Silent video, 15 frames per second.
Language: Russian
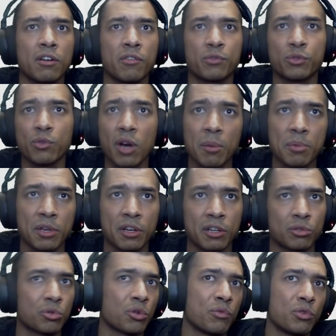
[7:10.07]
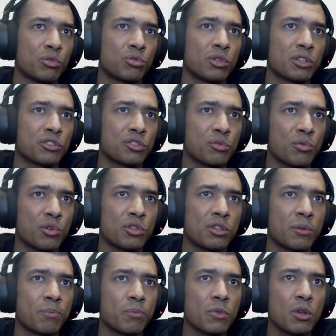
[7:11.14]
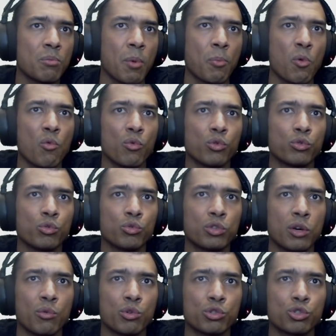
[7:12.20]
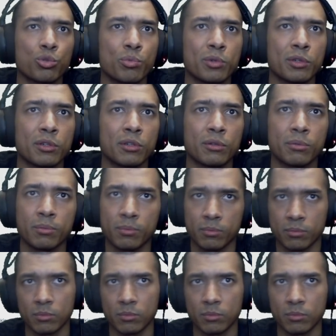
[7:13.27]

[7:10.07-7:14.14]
в Твабе, который выйдет у нас сегодня. По поводу того, чтобы...